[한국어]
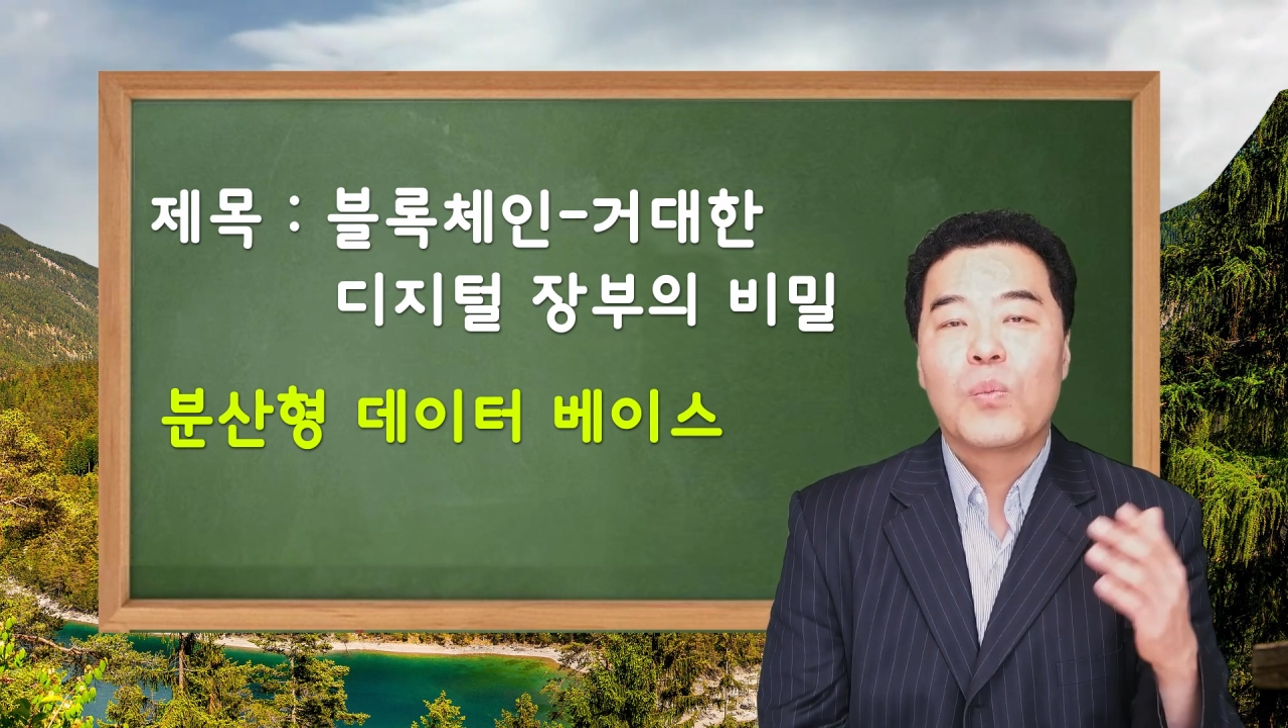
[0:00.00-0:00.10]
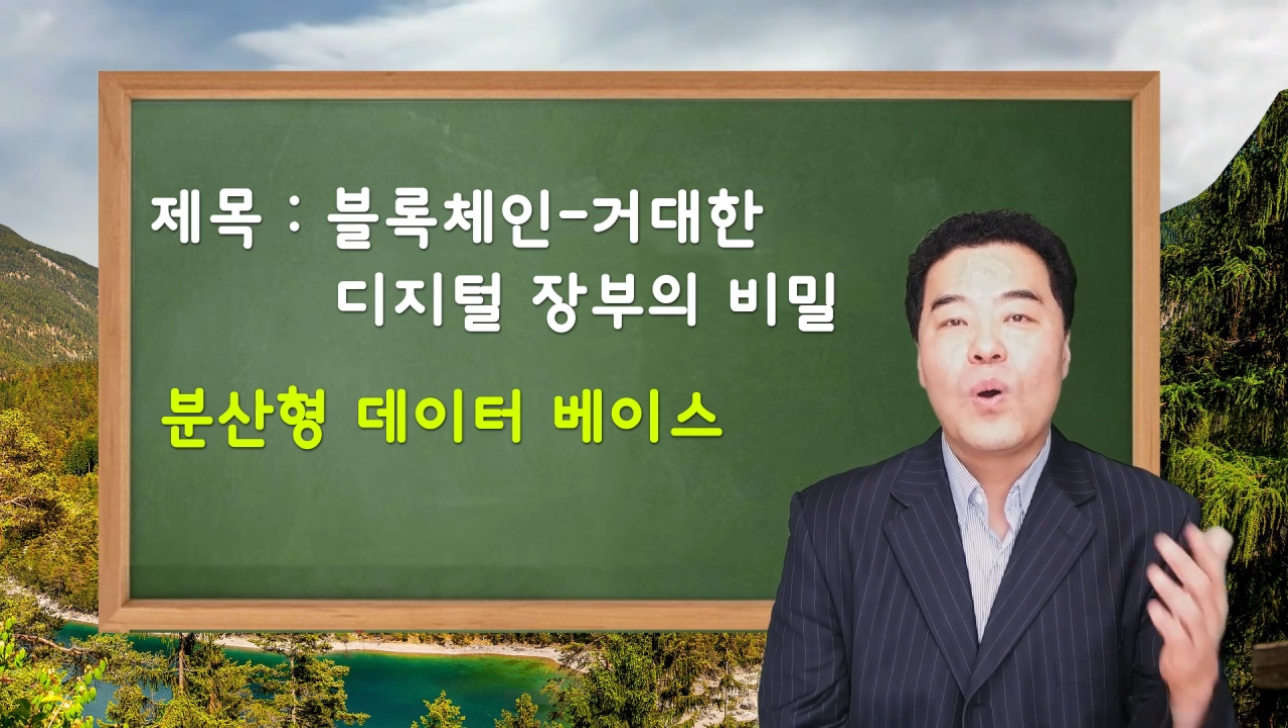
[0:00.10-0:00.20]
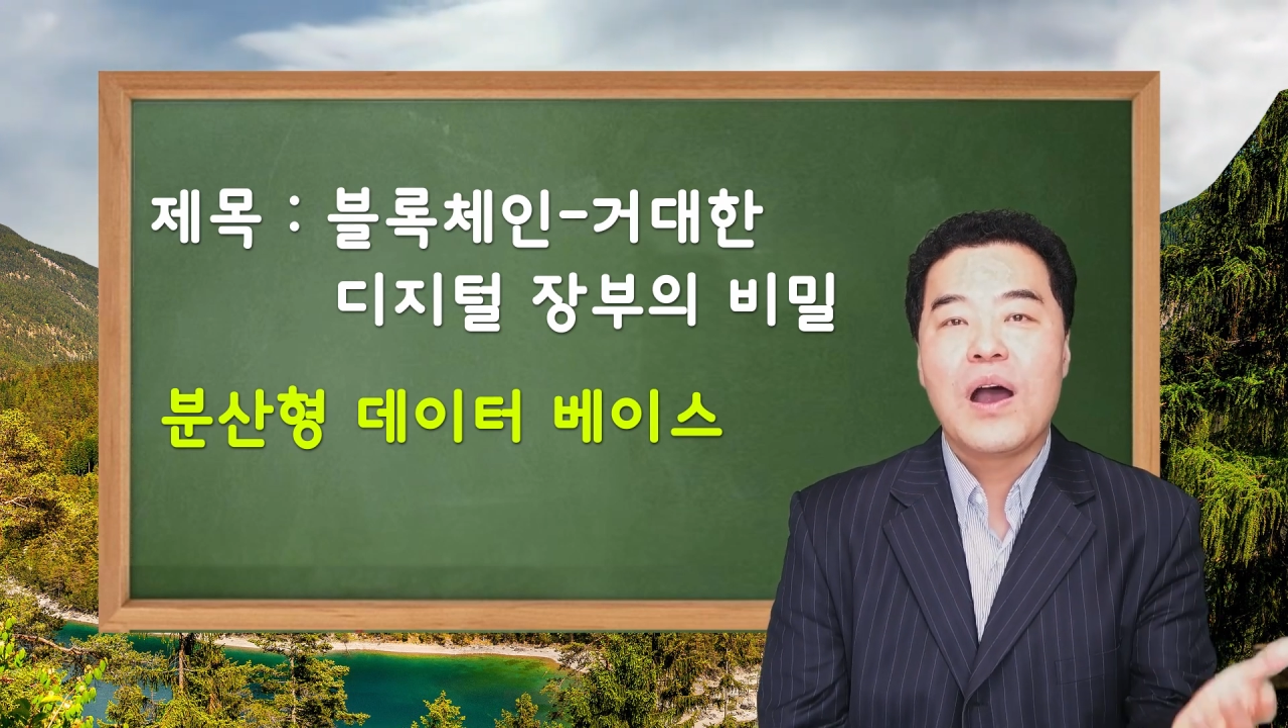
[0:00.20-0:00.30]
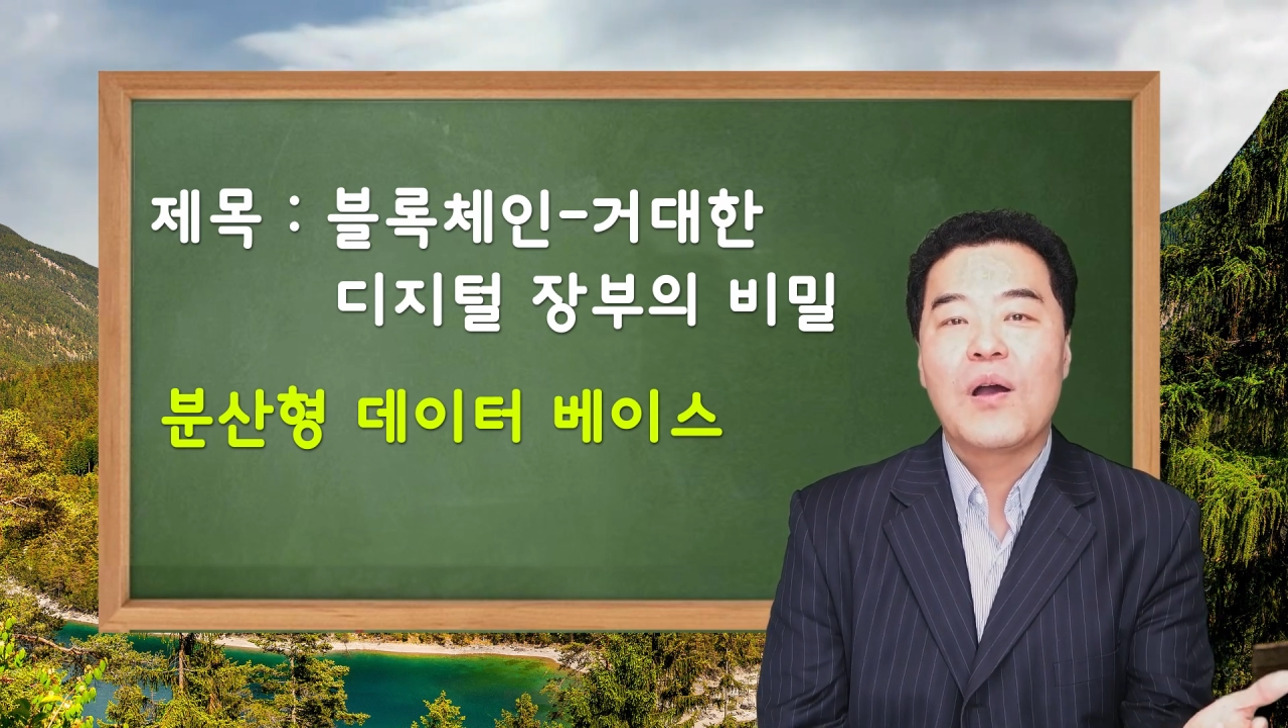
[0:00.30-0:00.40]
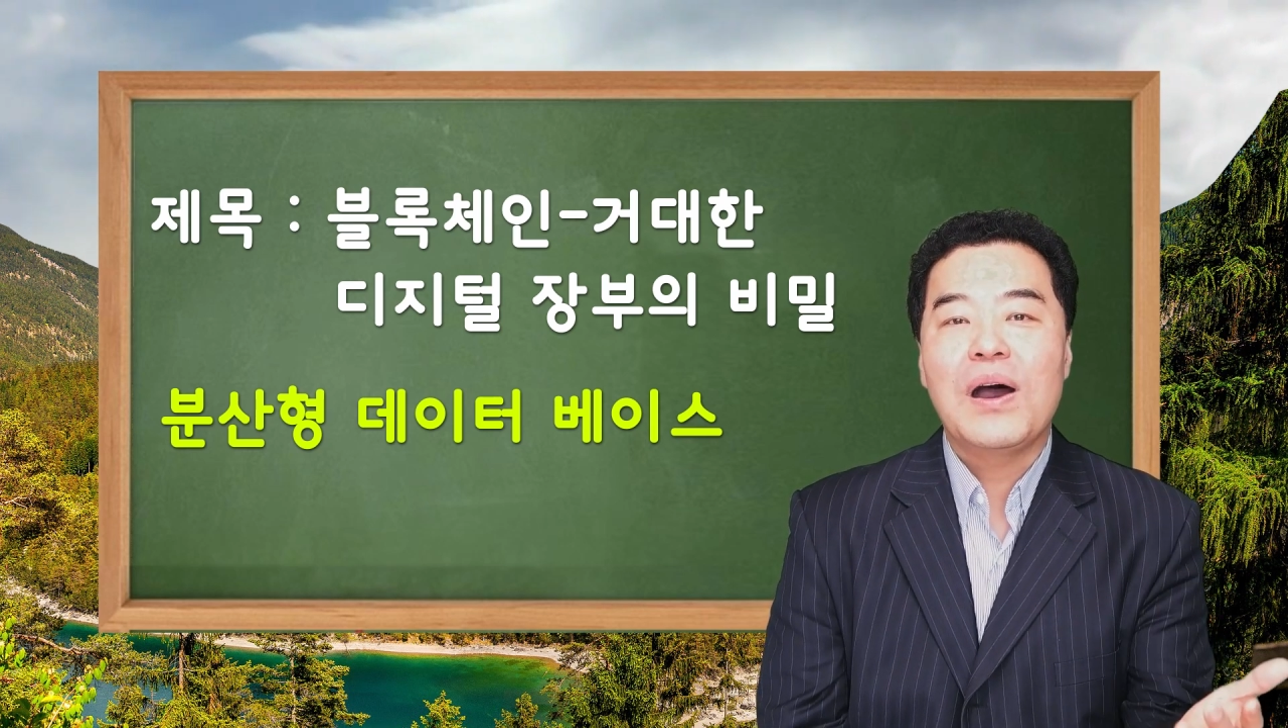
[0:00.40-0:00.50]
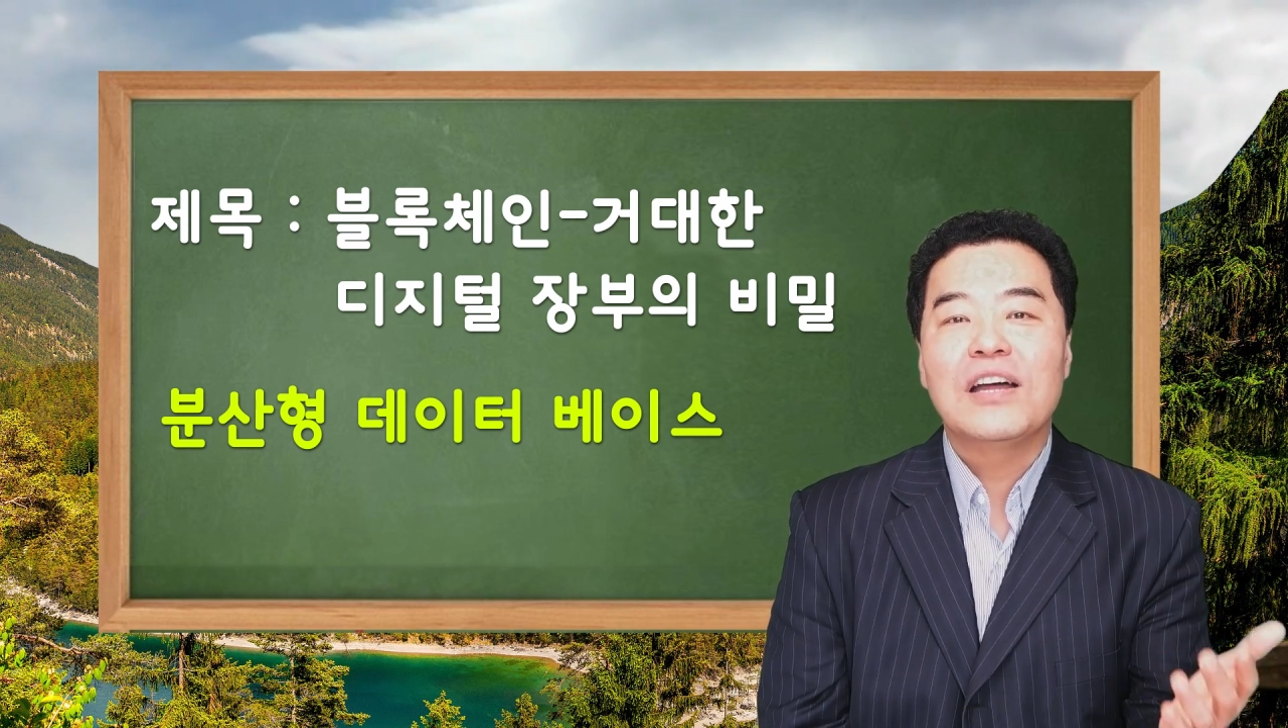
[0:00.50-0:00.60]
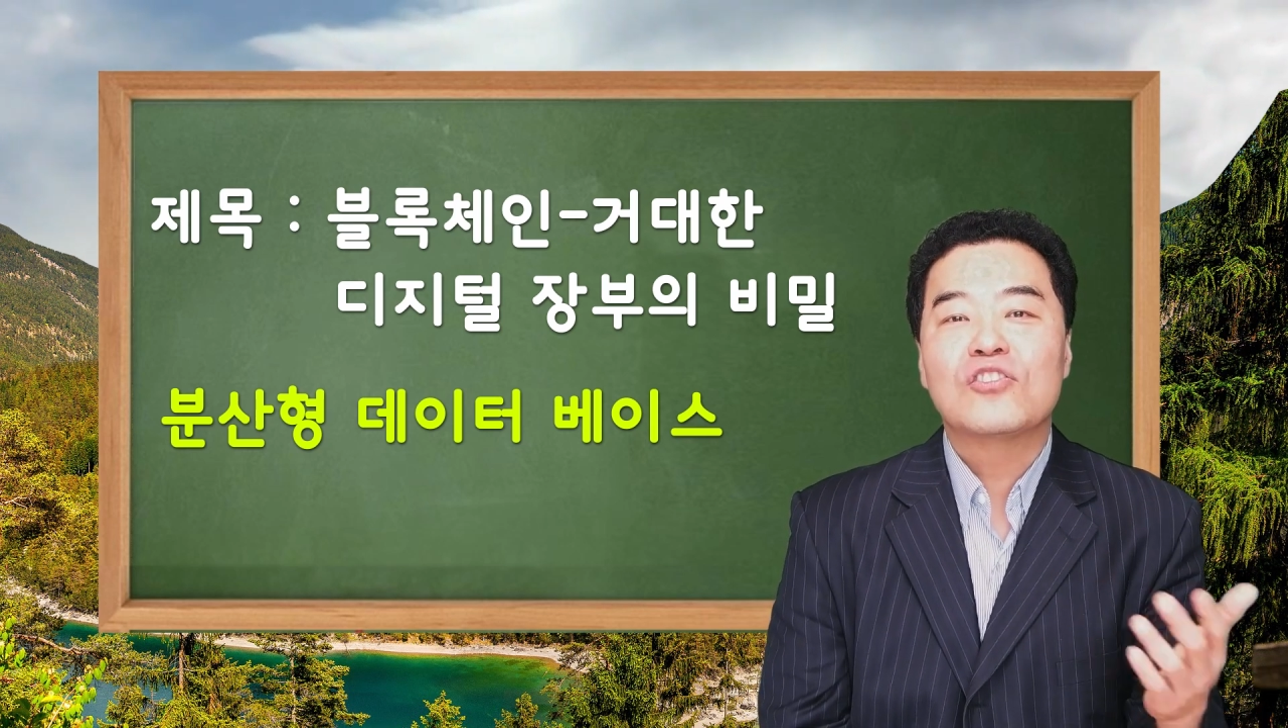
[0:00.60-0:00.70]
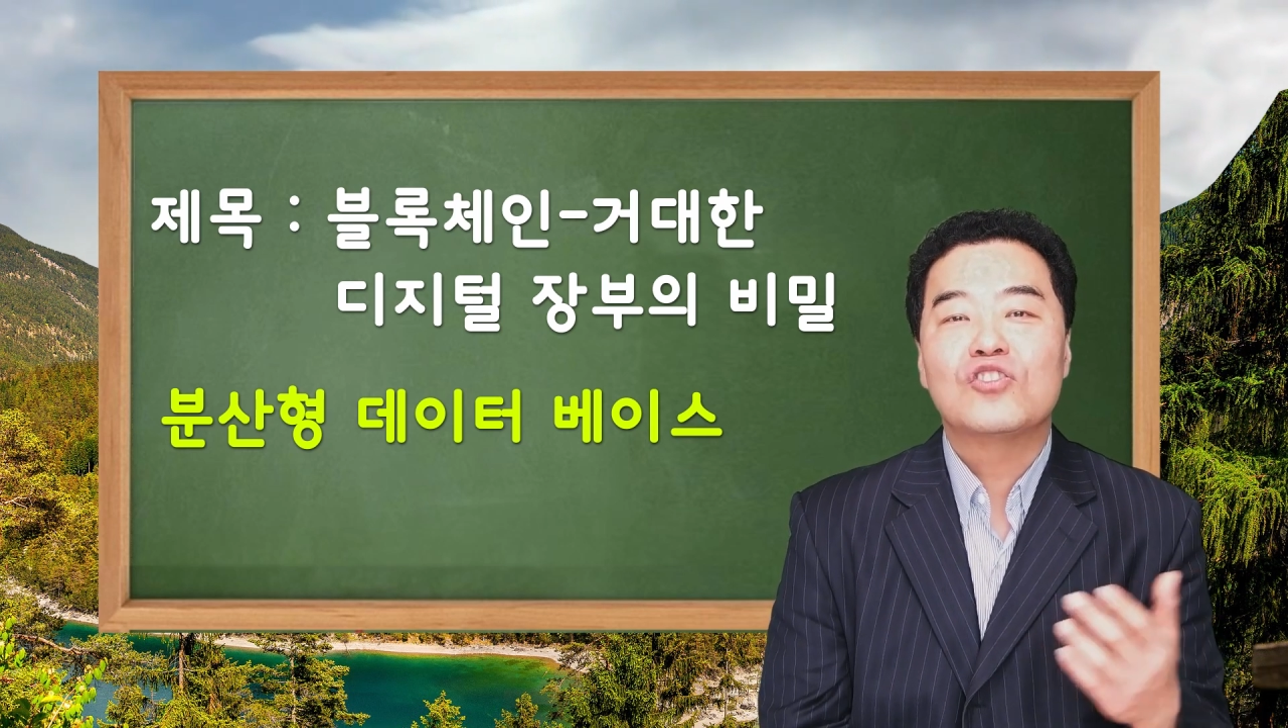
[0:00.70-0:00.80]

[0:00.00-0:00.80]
보안과